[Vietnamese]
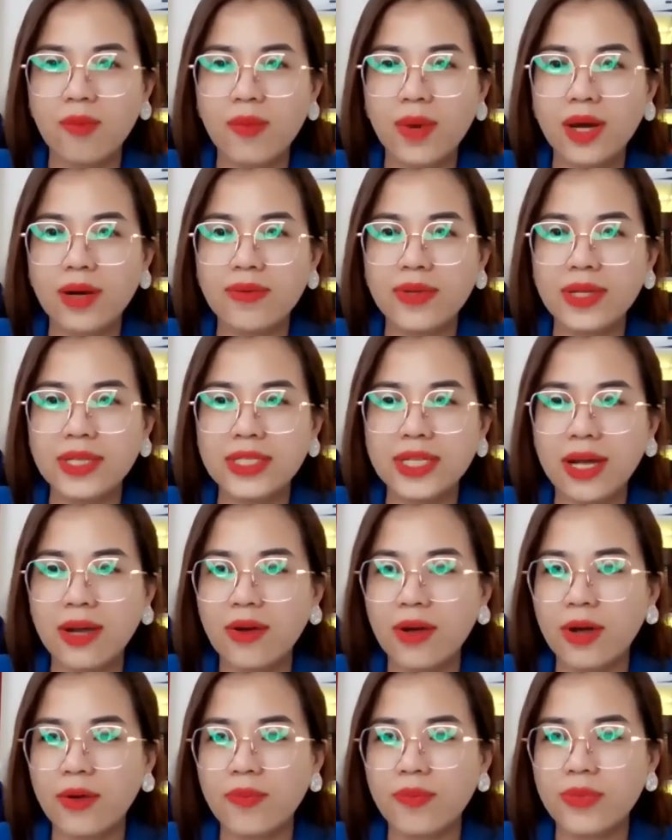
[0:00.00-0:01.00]
bởi vì
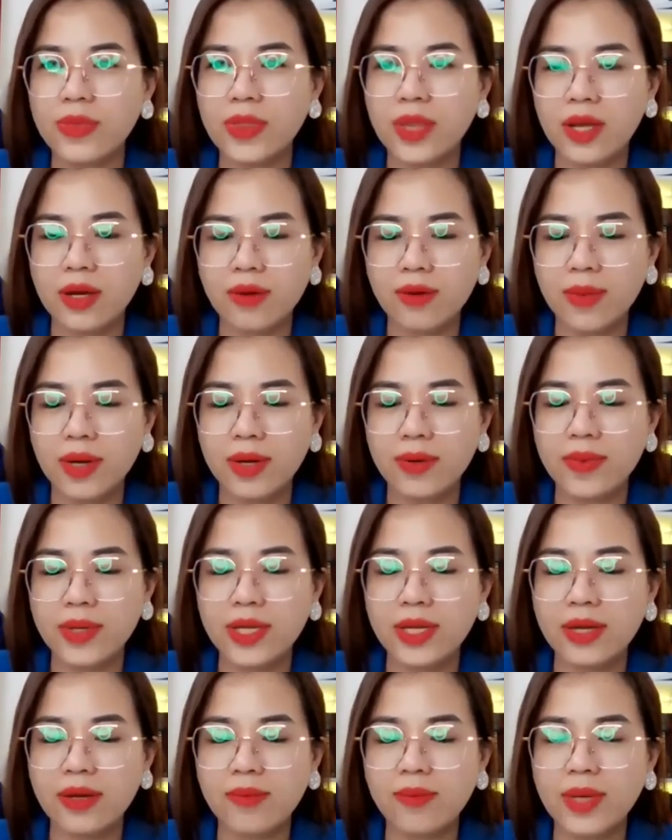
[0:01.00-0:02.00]
sao bởi
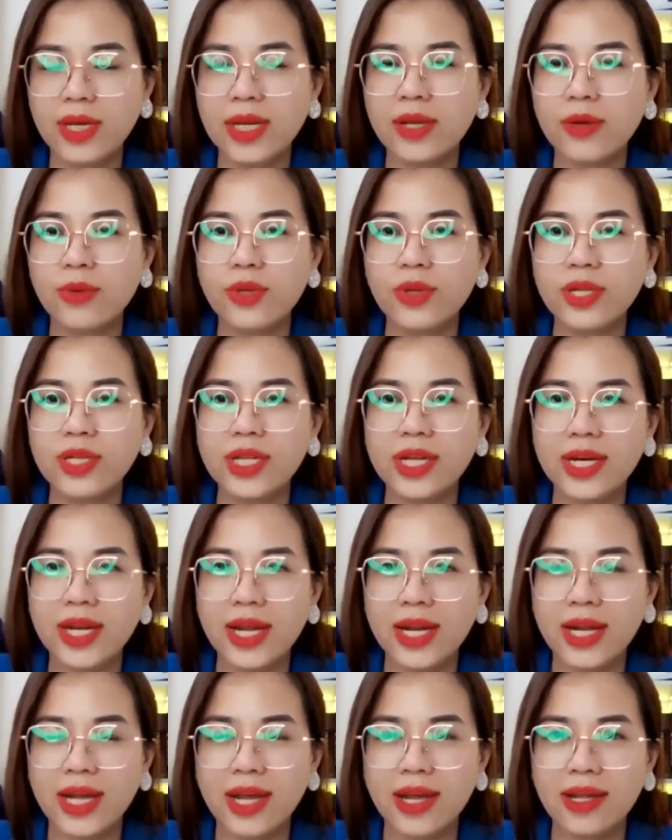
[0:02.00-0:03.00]
vì mình hiểu như thế
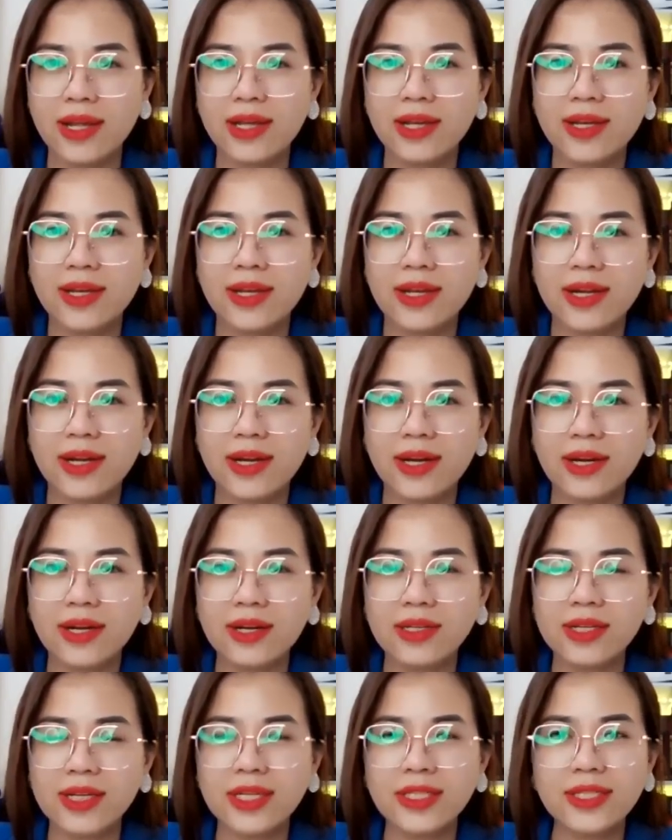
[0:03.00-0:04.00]
này nè
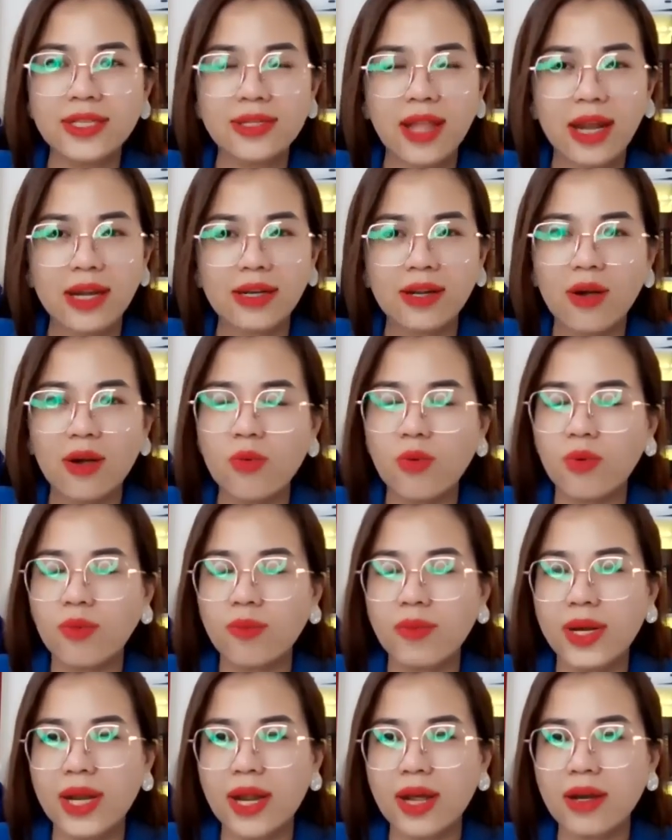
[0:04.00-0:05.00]
à, cái sự thành công
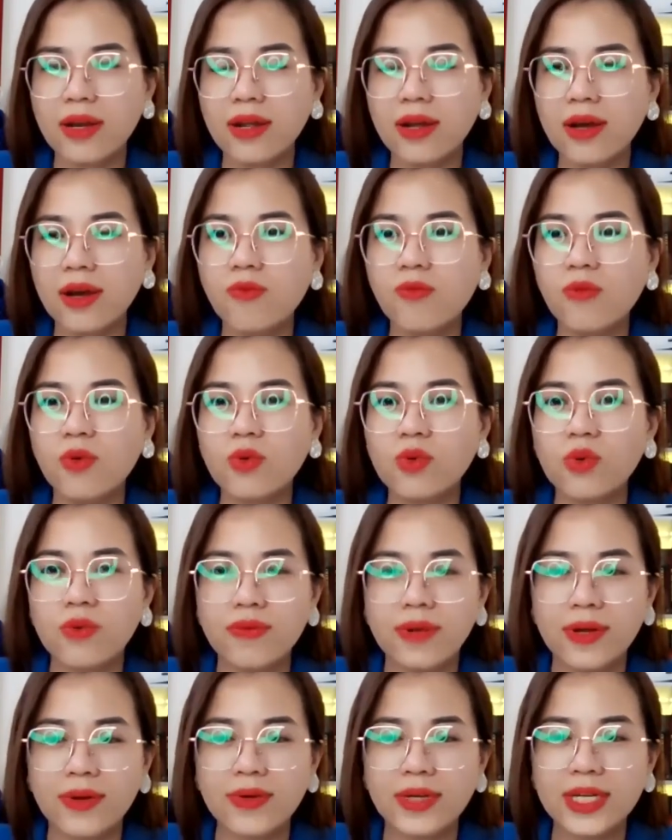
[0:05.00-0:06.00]
của mình á, nó không phụ
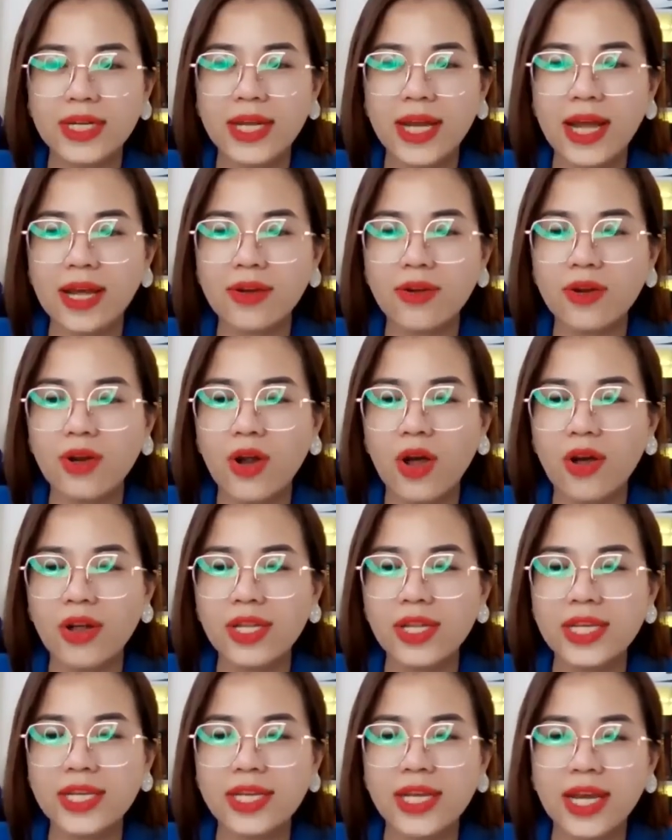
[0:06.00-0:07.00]
thuộc vào người khác có
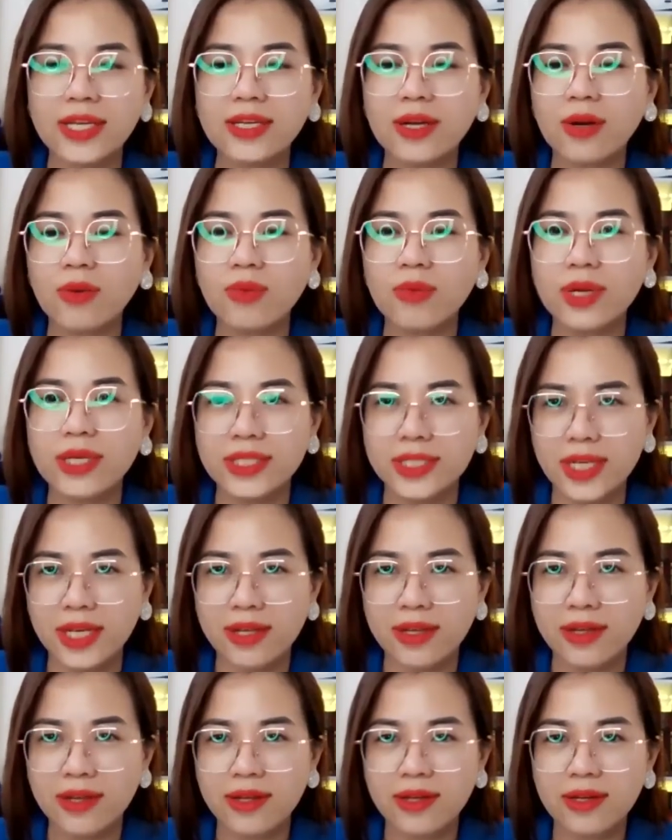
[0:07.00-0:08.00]
nói gì hay không các anh
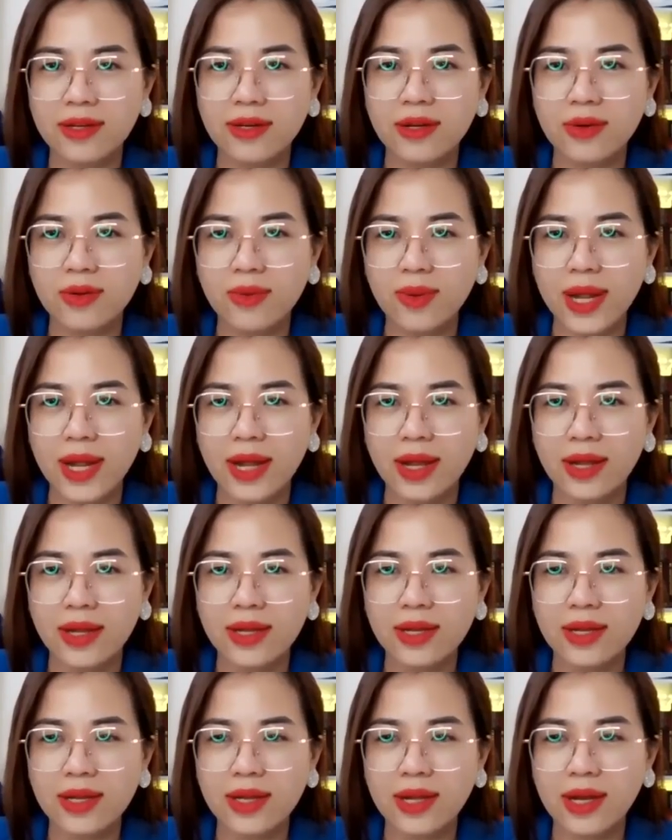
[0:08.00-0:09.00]
chị được không ạ
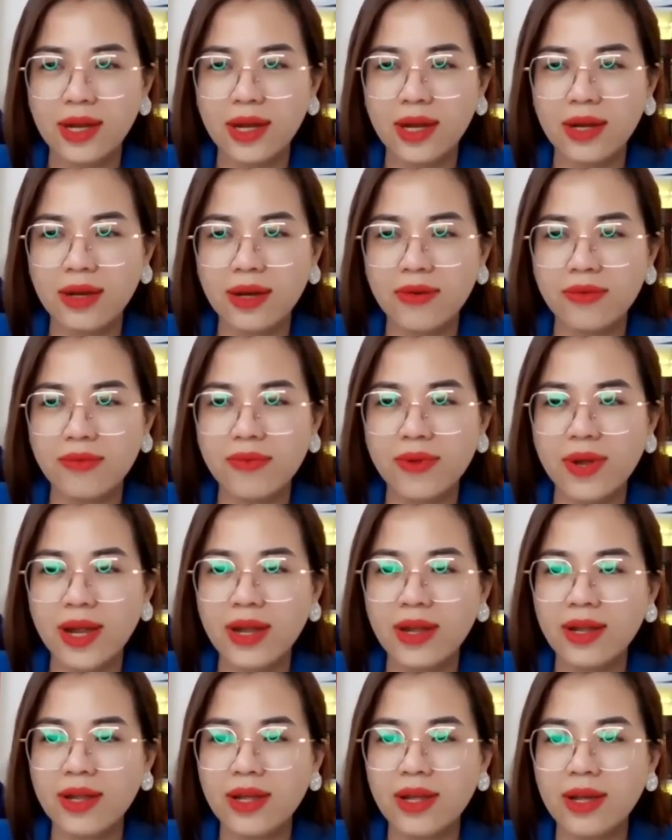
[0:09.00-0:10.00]
à,
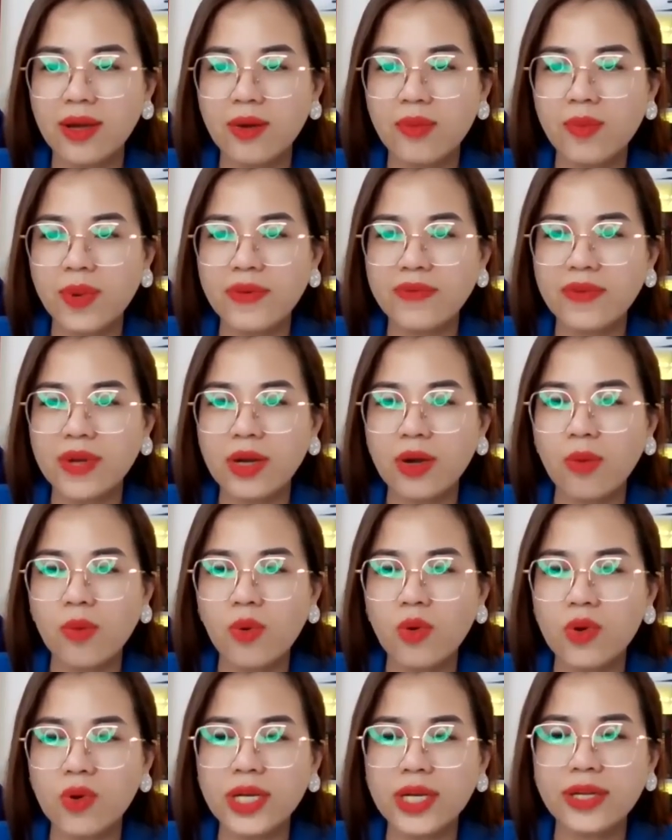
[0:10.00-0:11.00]
và à, mình phải có
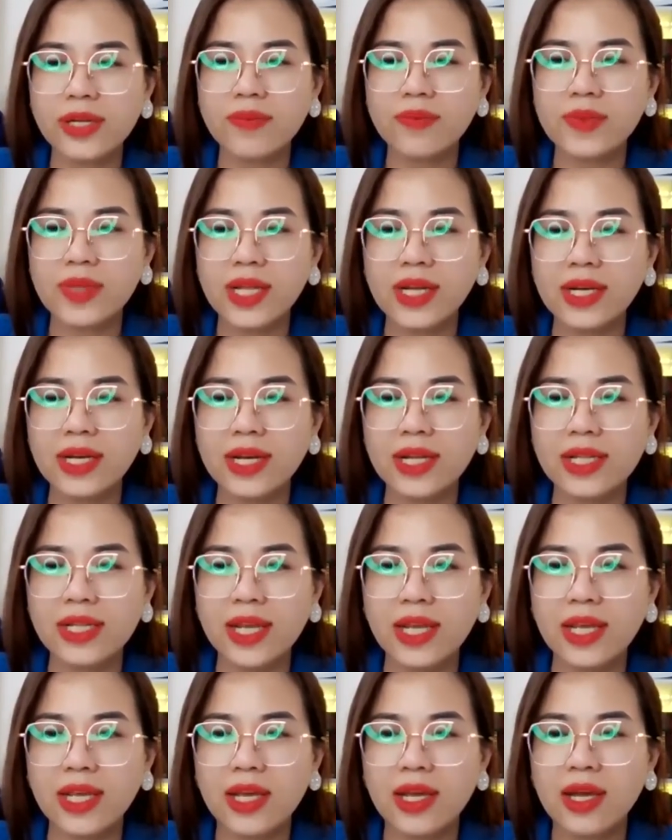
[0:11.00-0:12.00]
một cái niềm tin là
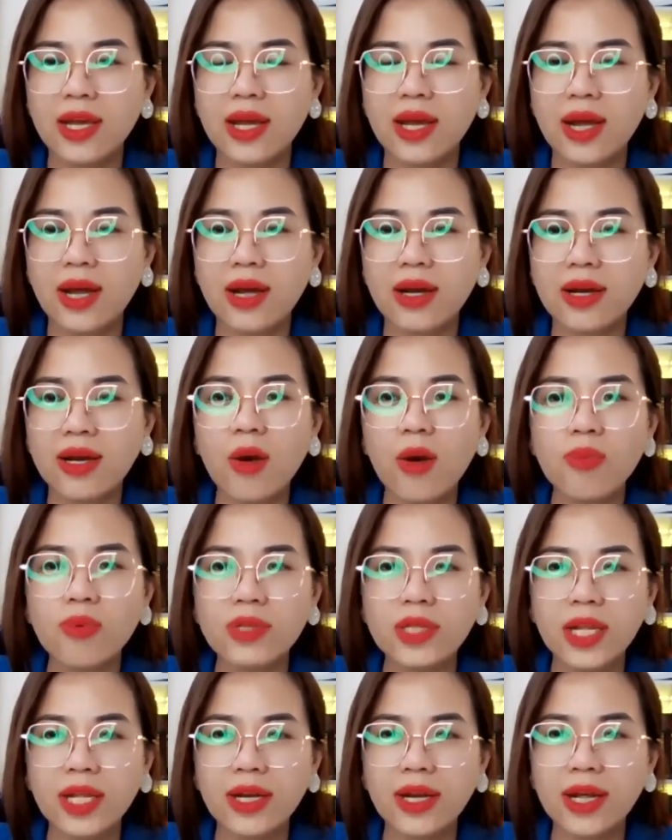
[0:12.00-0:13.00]
gì à,
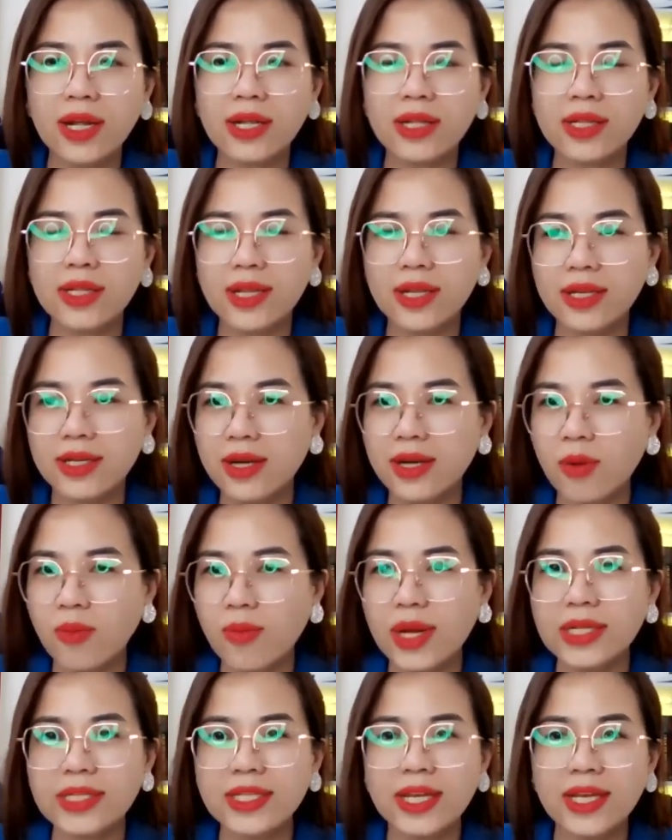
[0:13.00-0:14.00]
không tin á, thì
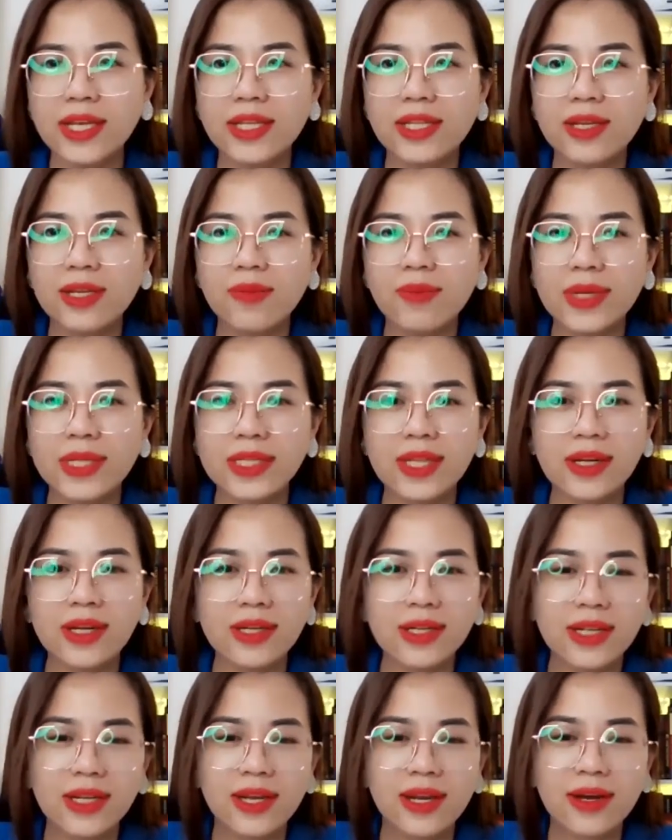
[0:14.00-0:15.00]
không mất gì nhưng mà
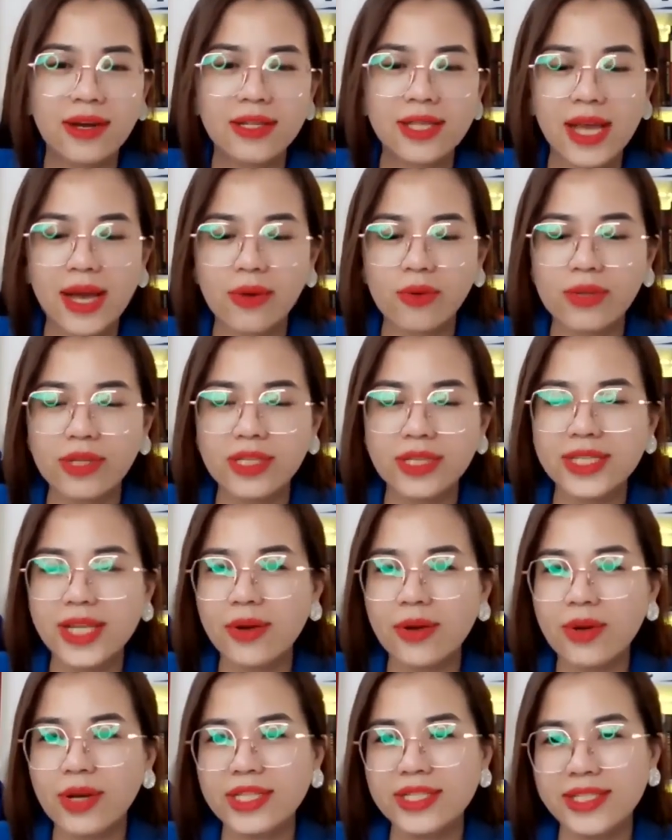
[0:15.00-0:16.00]
tin thì lỡ giàu thì
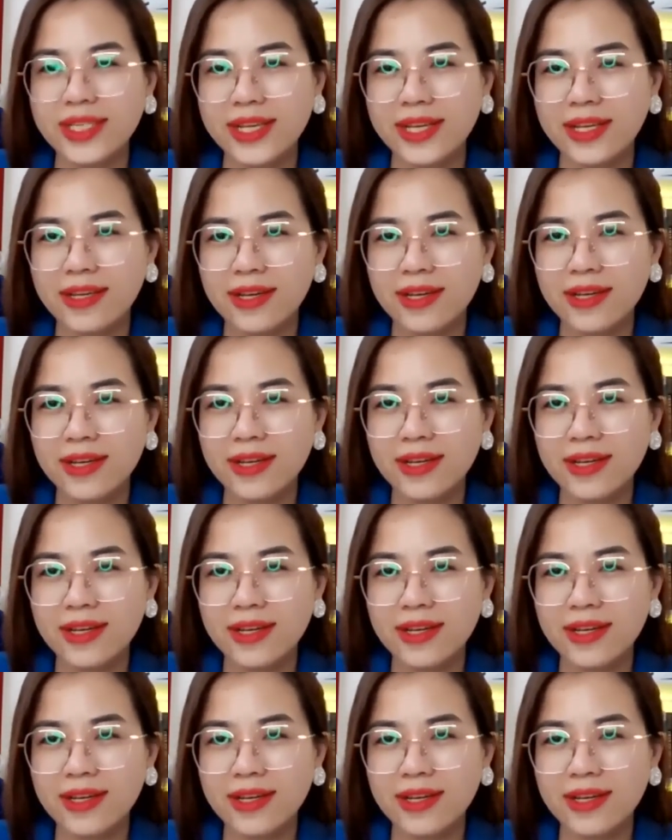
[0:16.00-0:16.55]
sao các anh chị